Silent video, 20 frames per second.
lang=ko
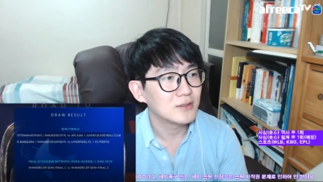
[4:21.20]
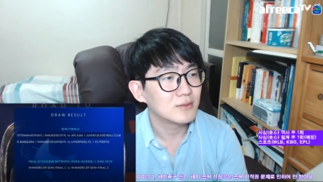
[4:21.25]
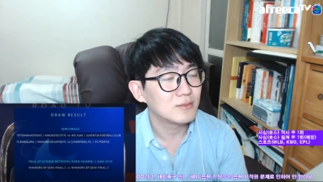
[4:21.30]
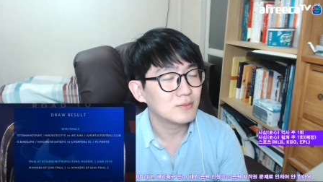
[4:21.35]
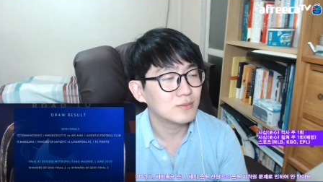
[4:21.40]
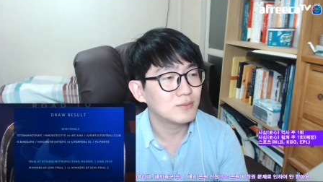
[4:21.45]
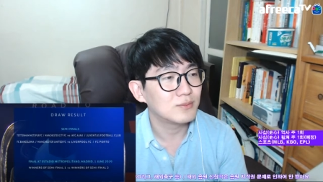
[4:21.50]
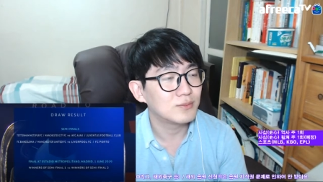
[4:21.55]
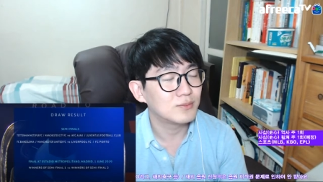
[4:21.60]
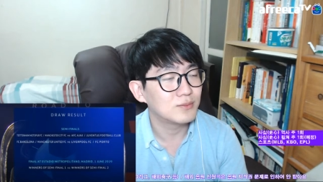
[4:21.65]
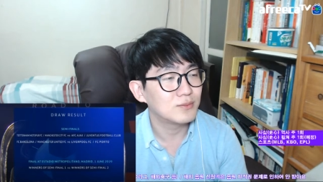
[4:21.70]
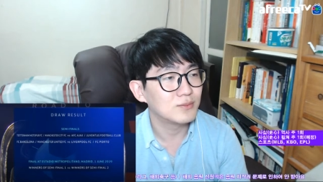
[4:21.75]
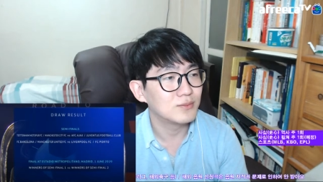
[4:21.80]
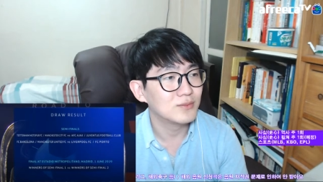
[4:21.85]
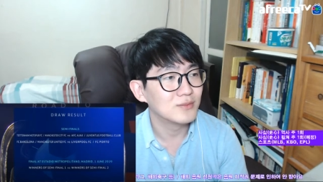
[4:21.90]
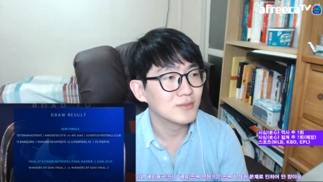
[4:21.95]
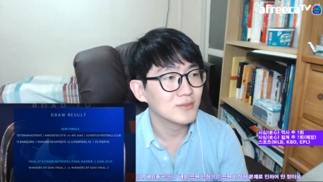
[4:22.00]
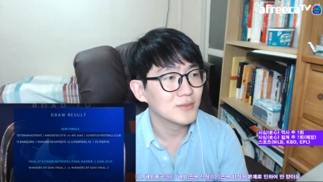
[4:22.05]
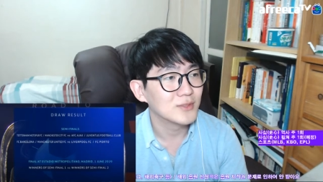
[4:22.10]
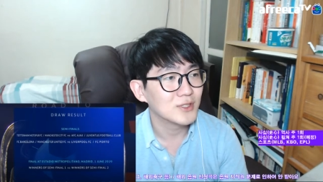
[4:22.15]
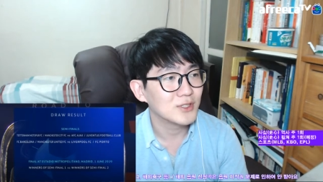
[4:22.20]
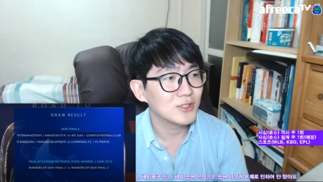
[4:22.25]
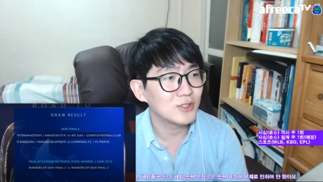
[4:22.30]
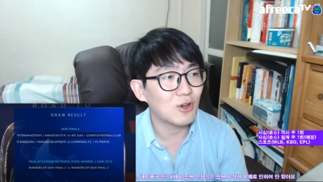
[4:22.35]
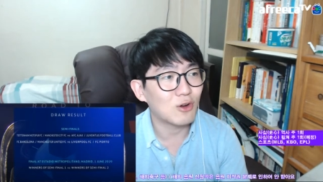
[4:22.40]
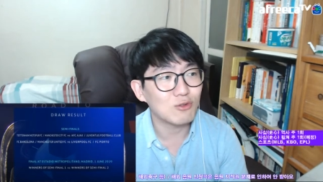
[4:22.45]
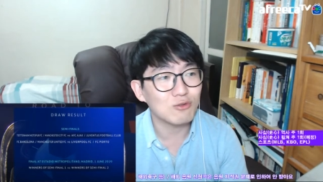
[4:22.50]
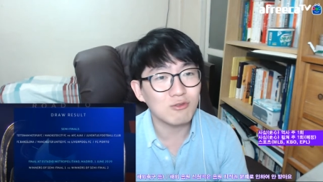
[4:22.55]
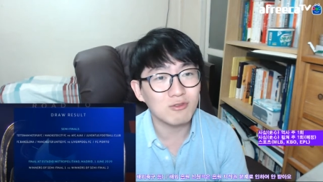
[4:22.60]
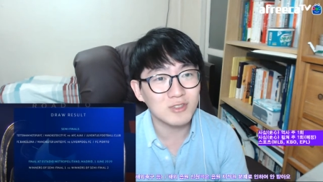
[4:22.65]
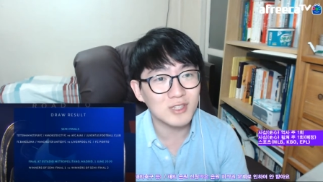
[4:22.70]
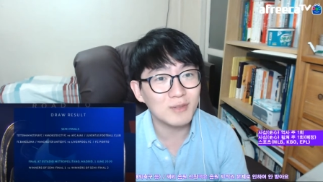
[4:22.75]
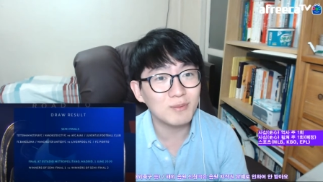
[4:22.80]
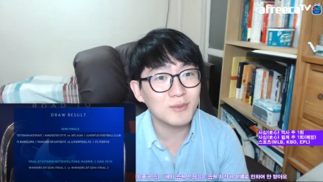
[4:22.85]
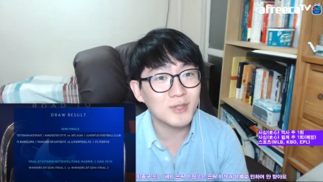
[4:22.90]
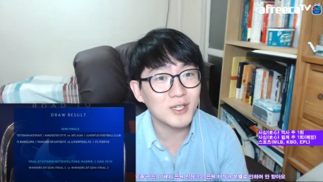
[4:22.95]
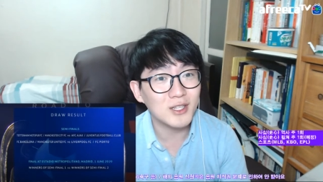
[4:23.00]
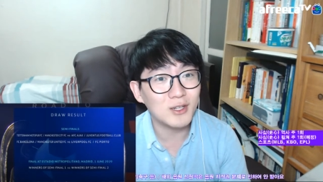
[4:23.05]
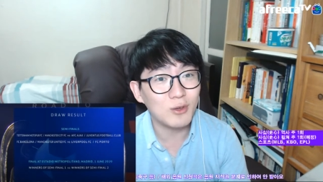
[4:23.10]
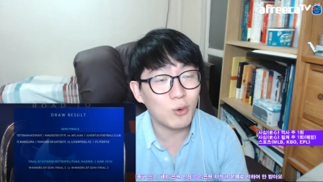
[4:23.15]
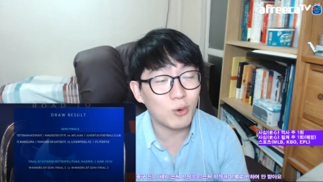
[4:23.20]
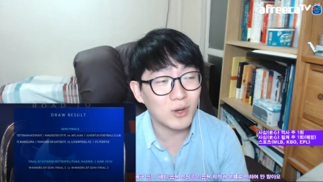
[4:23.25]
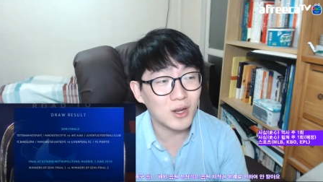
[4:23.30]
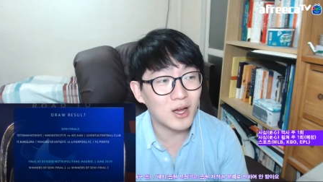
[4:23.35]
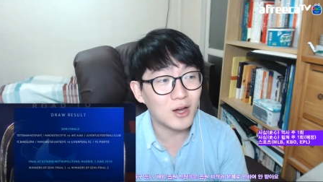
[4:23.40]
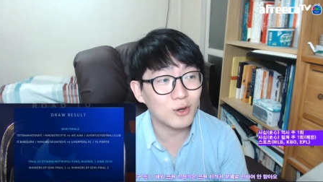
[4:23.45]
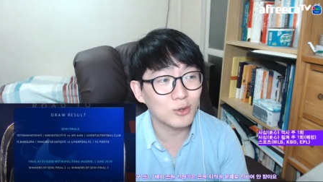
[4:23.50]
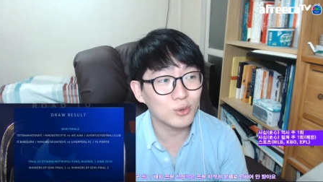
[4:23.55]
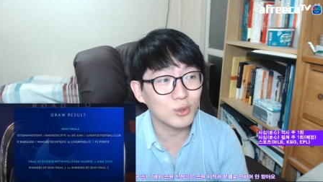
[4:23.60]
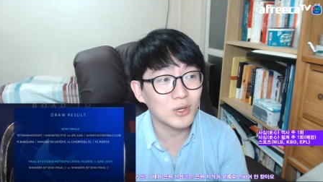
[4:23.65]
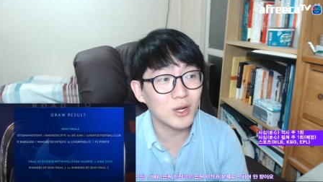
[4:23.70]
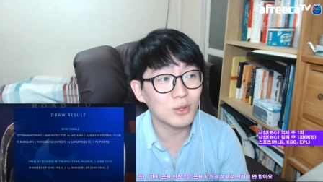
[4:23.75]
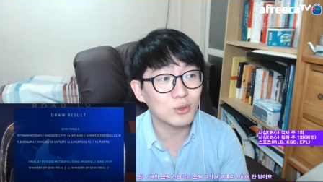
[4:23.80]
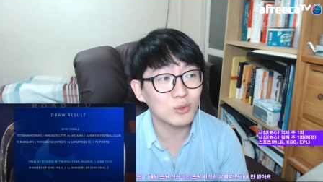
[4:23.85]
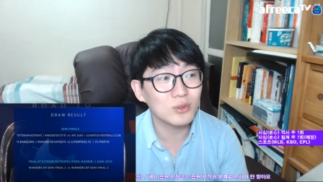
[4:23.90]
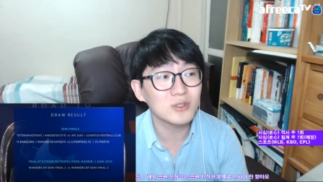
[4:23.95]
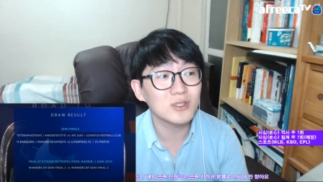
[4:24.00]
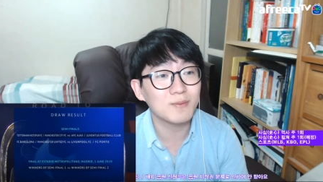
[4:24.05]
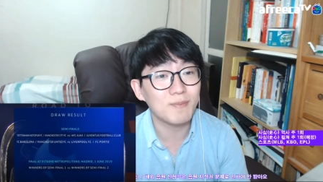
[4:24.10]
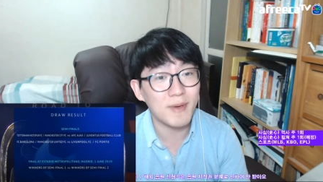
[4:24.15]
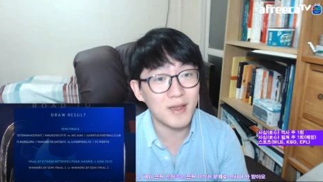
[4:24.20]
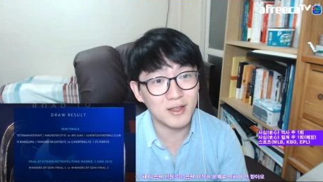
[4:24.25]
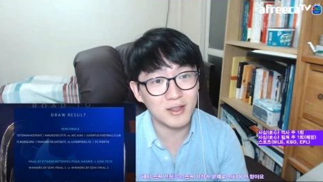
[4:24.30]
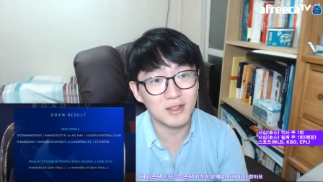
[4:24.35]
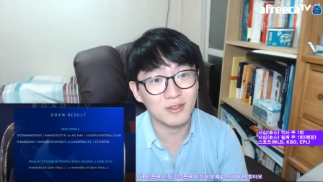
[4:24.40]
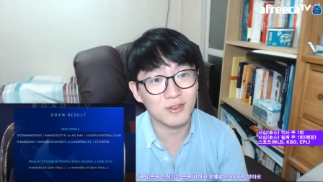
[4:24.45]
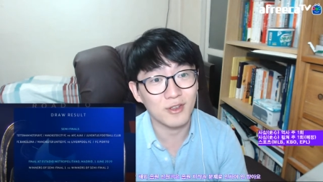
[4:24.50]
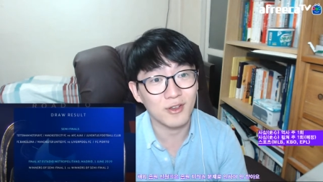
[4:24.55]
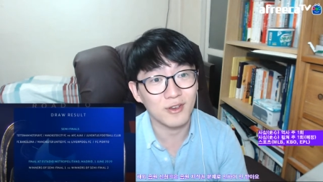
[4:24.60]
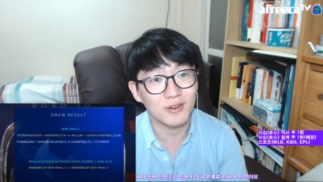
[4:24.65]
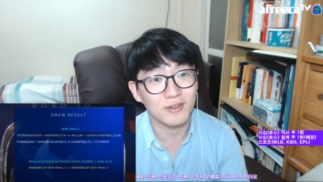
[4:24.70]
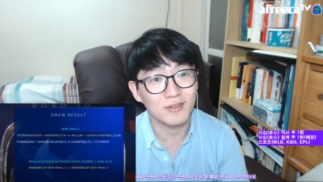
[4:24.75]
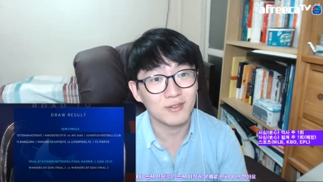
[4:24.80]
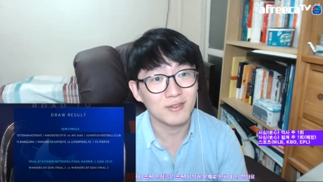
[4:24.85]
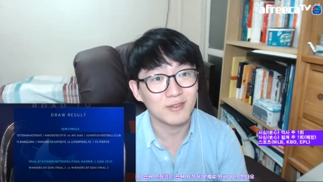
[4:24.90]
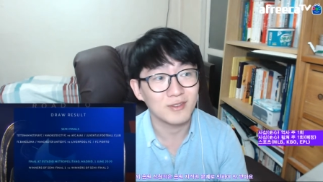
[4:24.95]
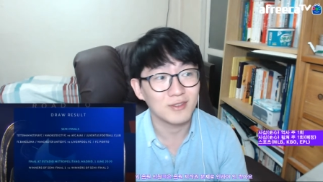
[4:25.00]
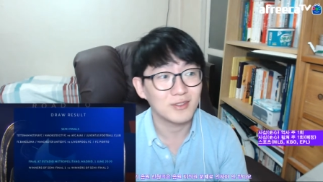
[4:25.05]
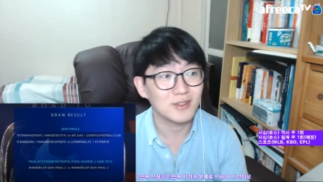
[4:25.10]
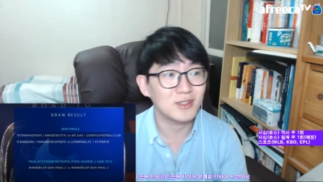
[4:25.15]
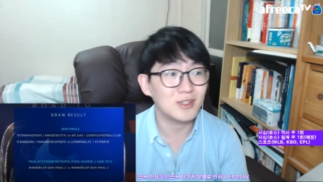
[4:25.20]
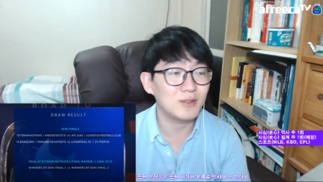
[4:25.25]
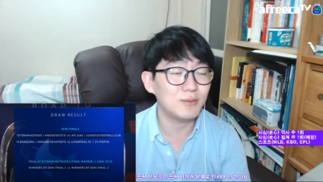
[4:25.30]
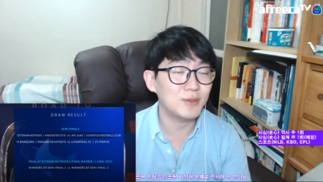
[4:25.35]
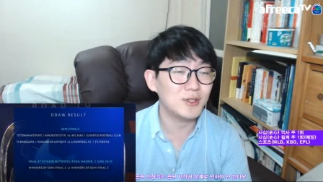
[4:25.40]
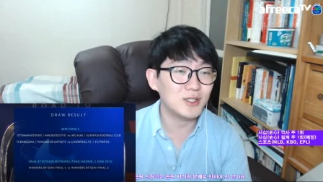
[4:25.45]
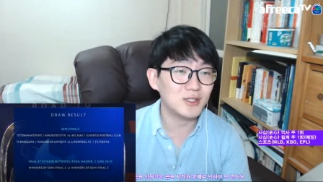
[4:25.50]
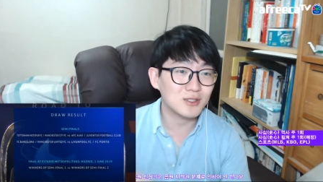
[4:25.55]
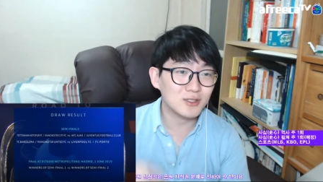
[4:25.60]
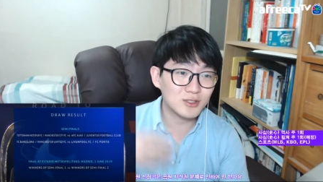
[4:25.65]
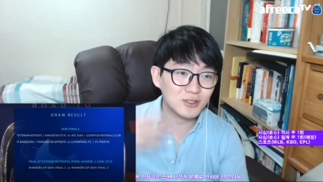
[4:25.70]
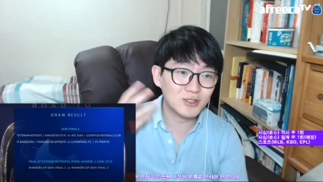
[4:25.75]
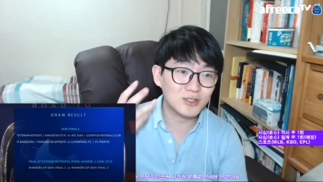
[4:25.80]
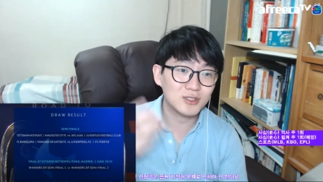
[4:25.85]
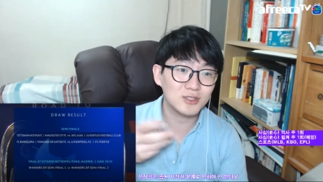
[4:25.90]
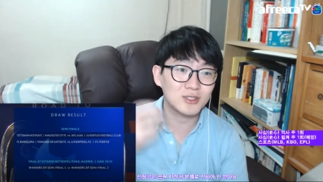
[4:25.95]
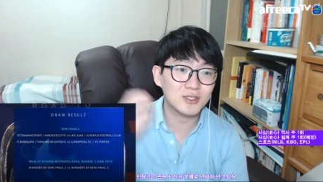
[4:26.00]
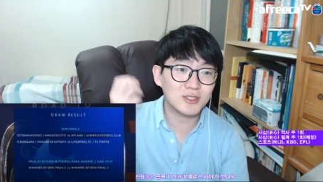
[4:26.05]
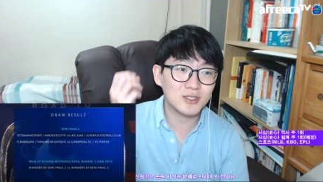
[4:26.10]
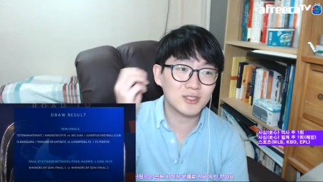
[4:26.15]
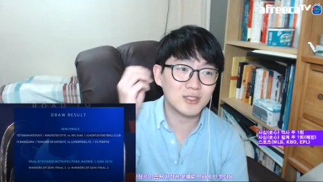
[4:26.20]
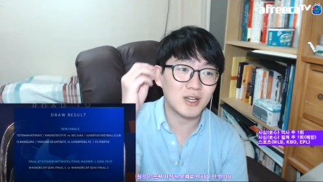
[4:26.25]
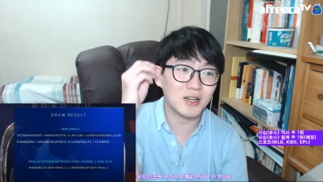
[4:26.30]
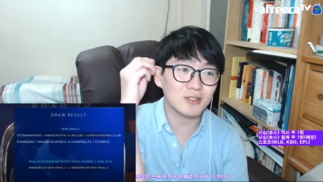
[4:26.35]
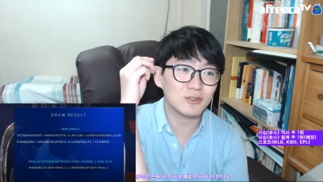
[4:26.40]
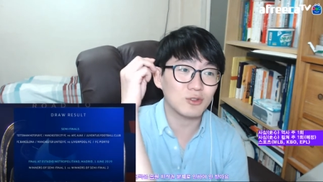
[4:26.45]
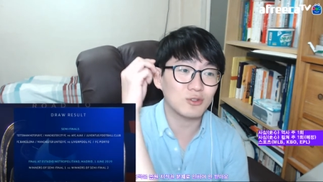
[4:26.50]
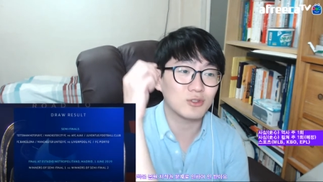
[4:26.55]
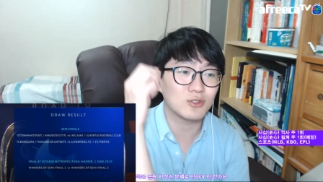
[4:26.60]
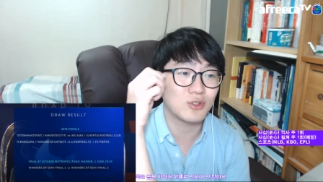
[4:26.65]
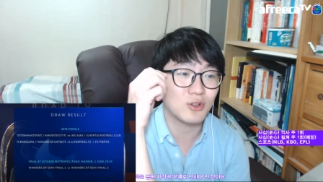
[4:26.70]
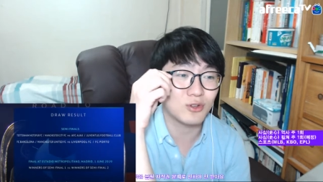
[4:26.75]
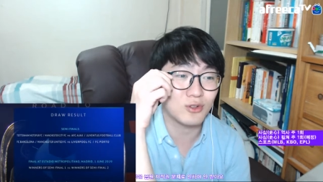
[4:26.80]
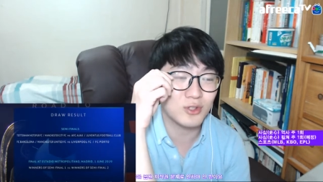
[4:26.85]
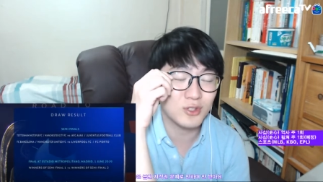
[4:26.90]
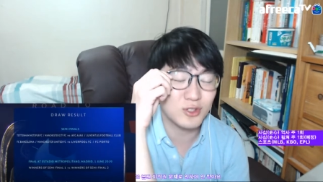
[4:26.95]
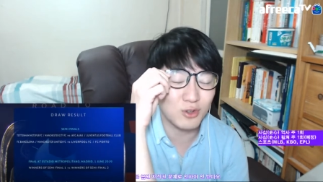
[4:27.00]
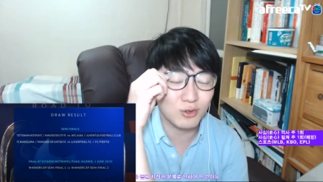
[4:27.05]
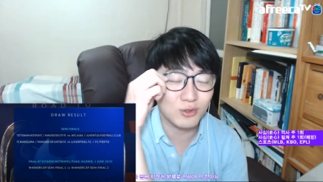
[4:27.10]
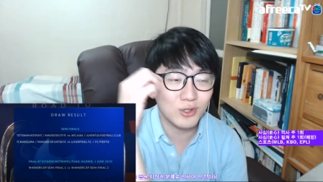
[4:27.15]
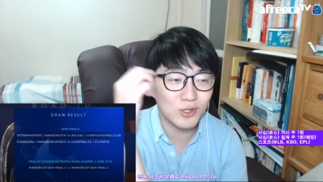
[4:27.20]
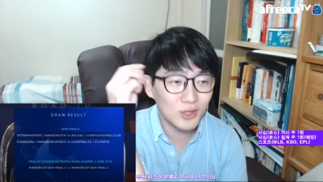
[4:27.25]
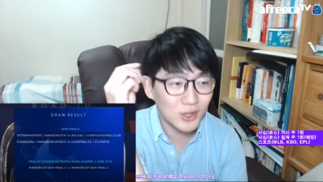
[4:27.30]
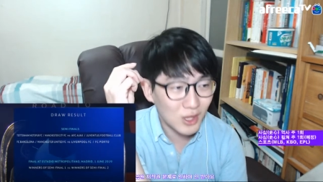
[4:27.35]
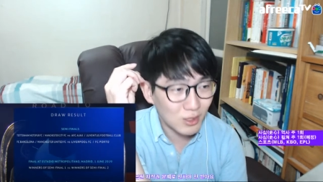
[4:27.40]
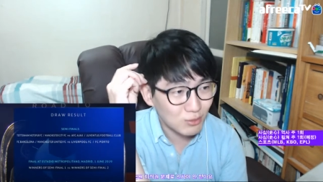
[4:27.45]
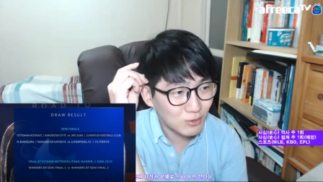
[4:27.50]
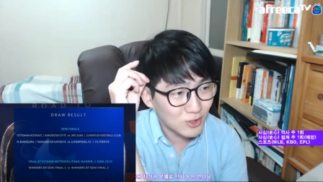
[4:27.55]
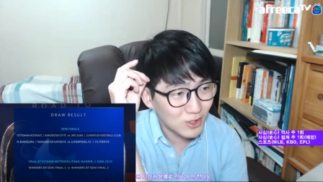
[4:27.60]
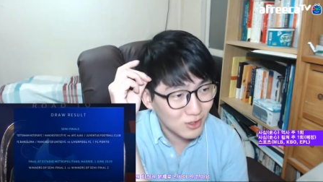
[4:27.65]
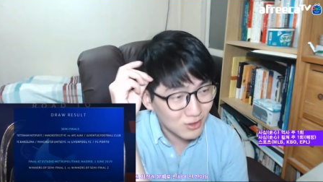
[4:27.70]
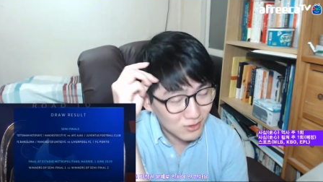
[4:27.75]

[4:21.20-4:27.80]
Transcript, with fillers: 음 영국 팀끼리 올라오더라도 스페인에서요. 이미 장소는 정해졌기 때문에.